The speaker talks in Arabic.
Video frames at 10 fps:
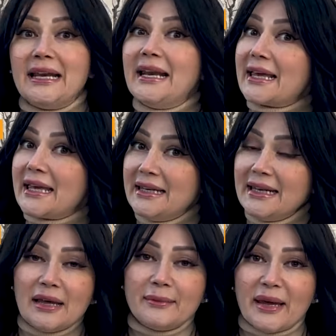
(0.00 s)
لكن
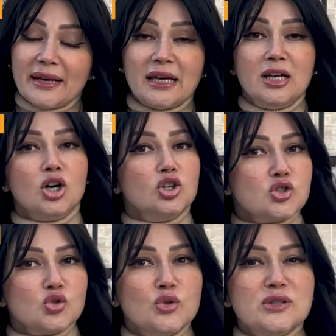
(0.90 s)
للأمانة العرق
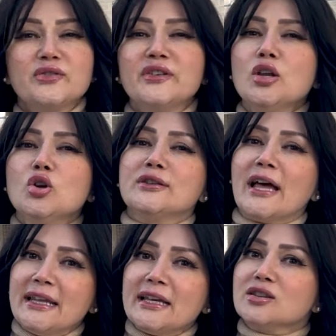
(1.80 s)
سوس في له
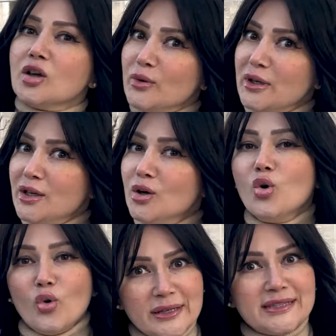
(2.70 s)
تاريخ طويل
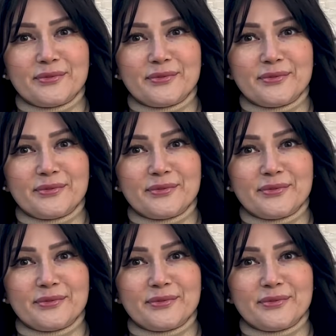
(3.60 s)
وقديم